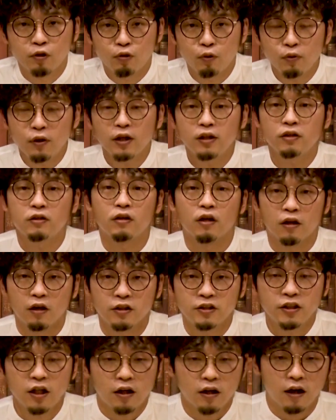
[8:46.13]
となった
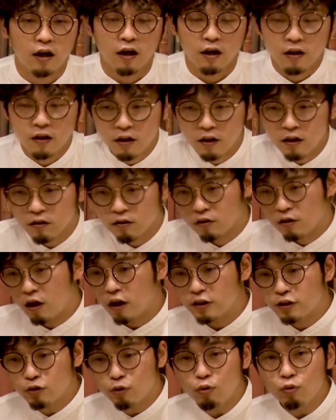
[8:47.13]
ら、じゃあ
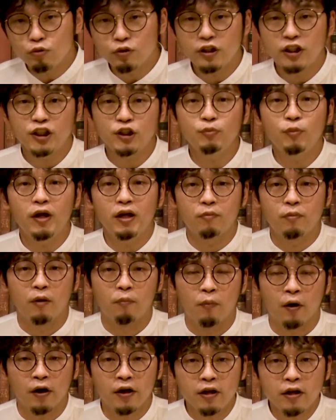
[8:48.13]
火葬してしまえ
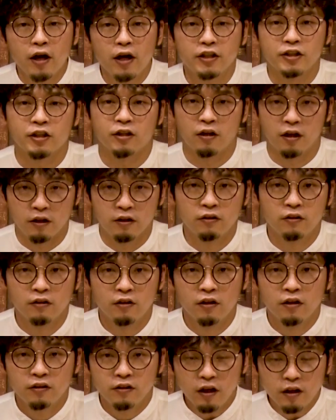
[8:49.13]
ばバレないじゃない、
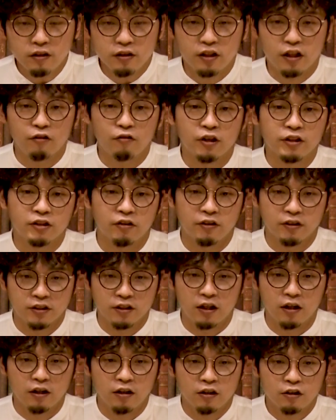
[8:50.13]
なんでわざわ
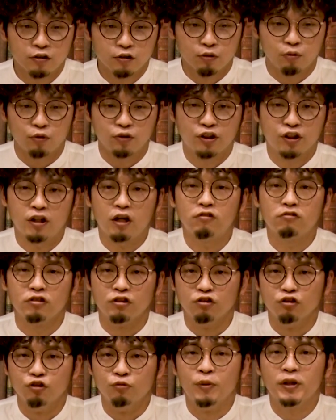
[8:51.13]
ざその近く
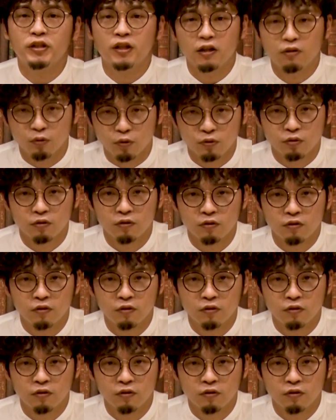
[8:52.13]
に埋めたの。